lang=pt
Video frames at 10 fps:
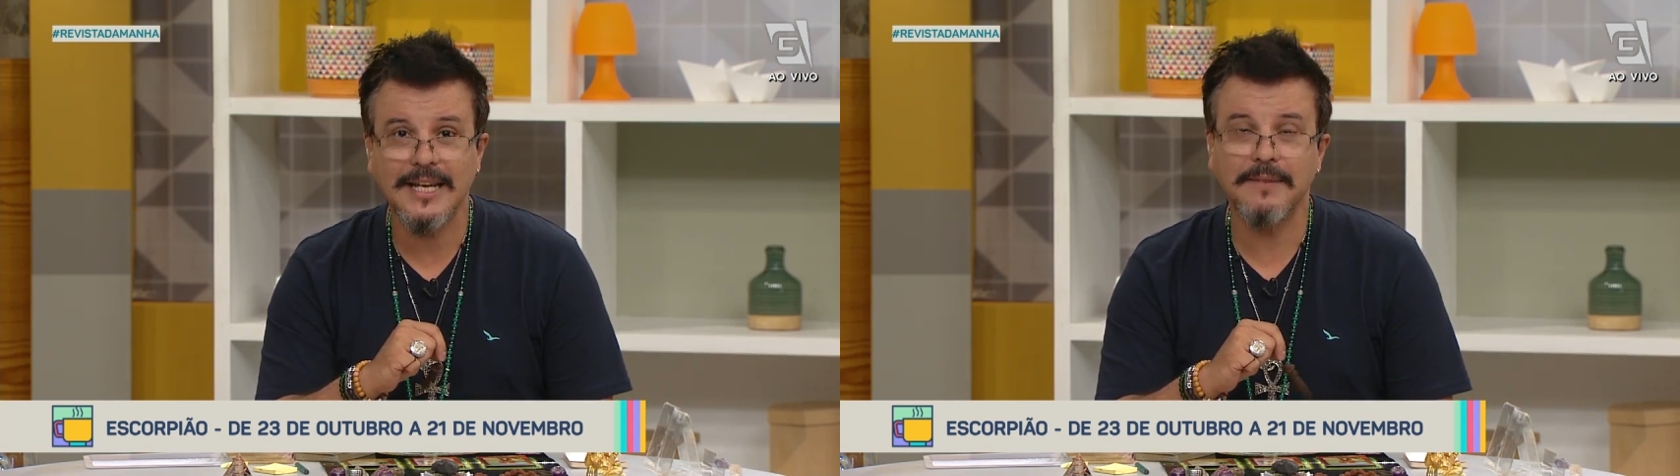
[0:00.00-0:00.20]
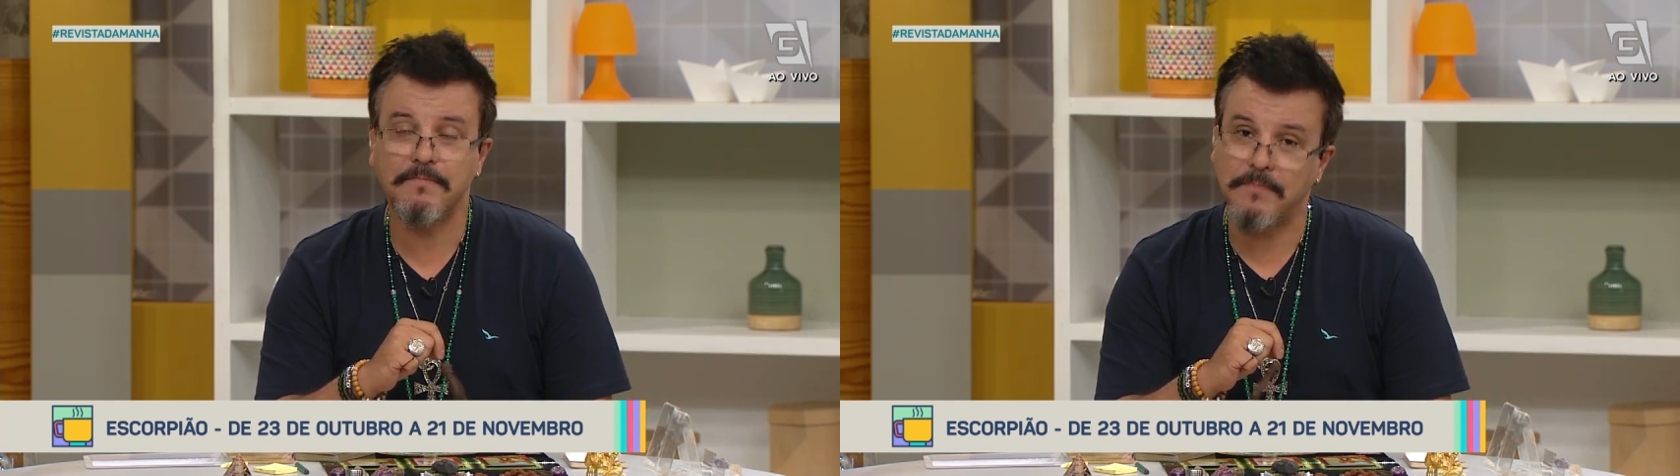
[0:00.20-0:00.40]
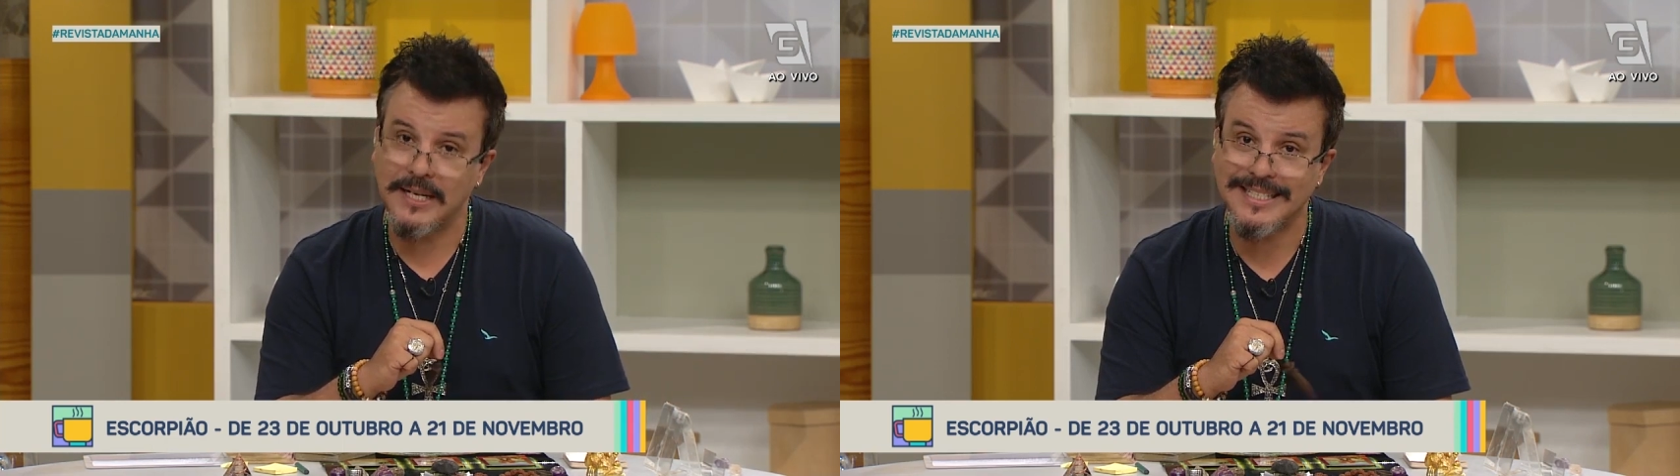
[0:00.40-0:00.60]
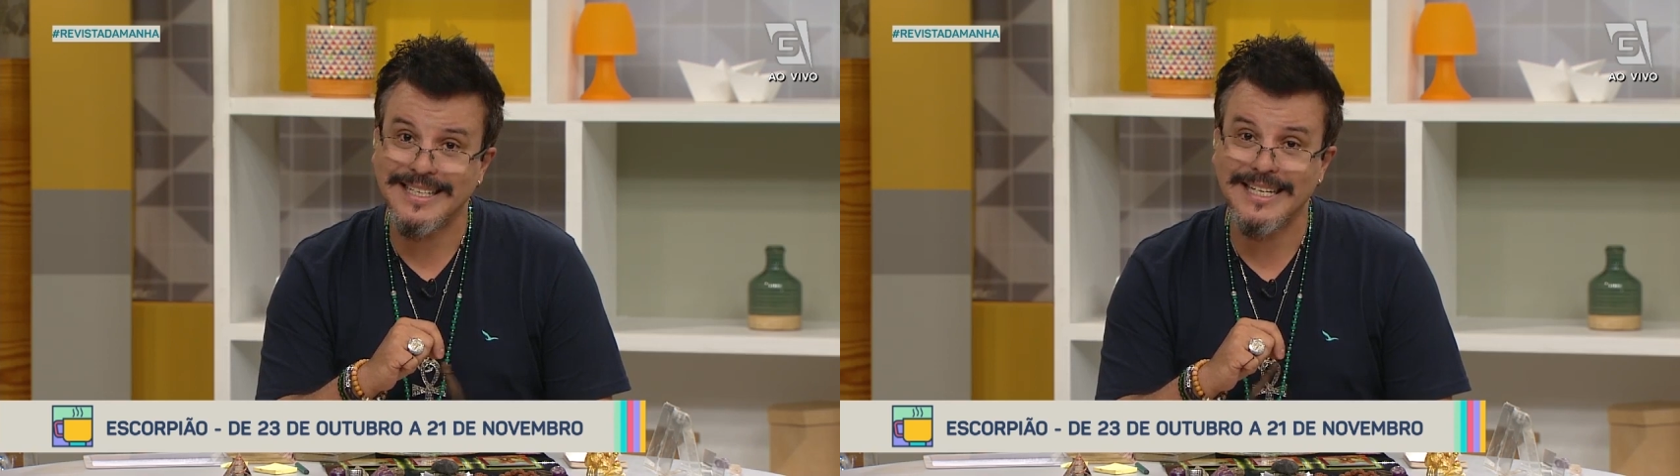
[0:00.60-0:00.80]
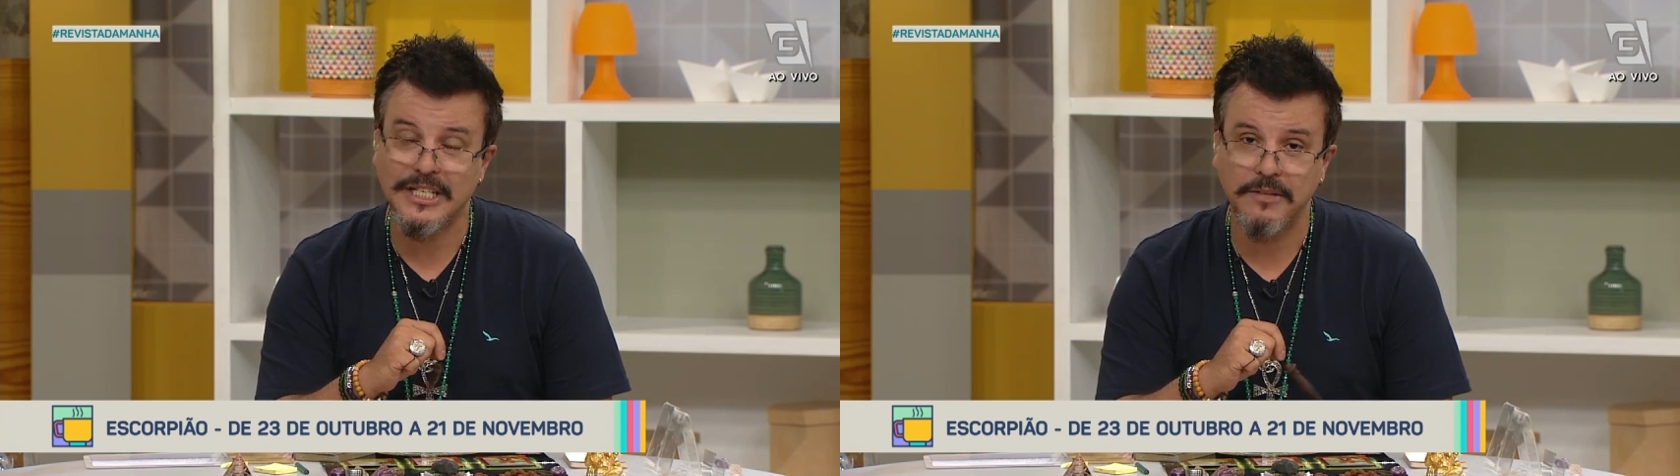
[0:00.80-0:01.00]
mas é
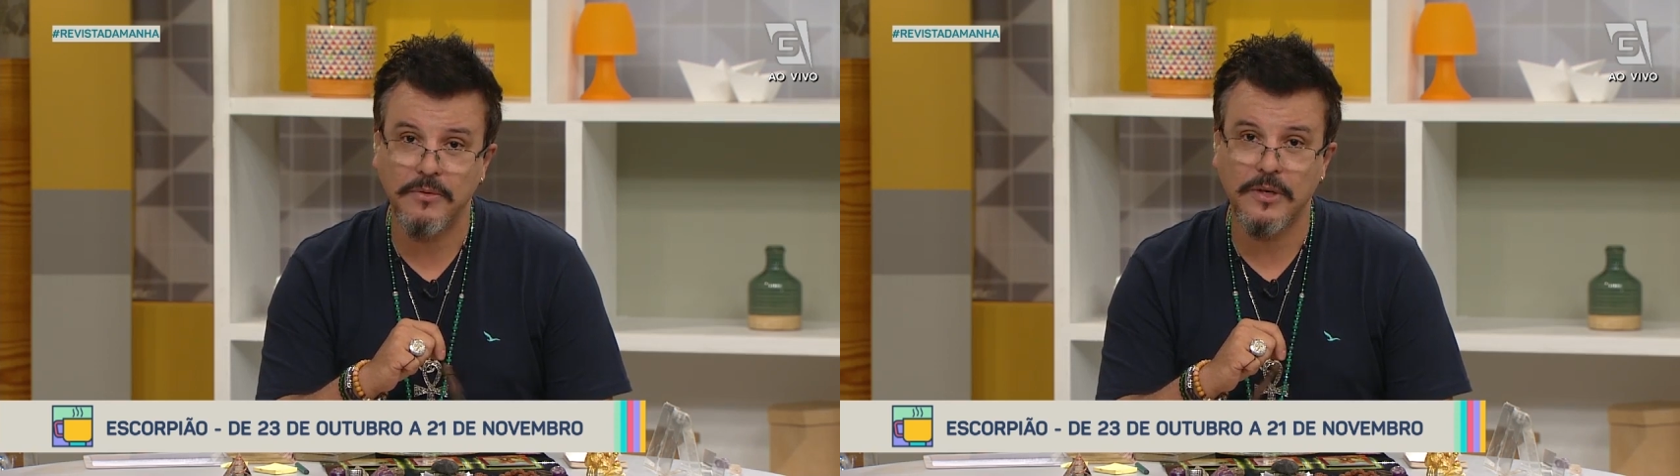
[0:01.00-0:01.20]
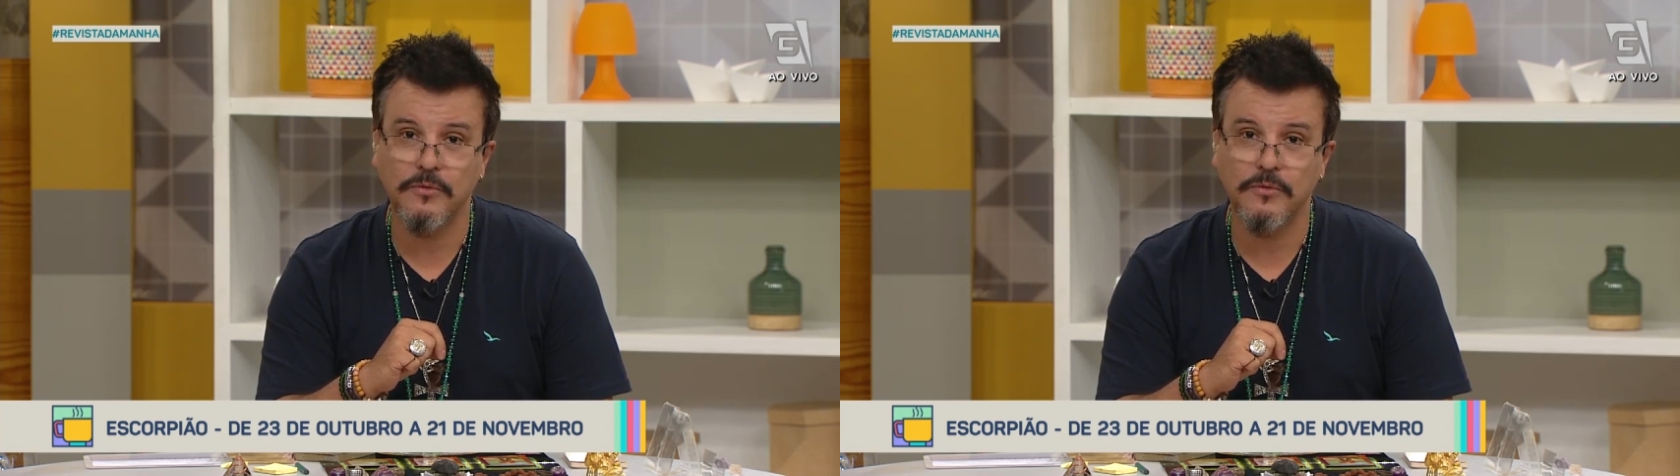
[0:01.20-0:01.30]
imprescindível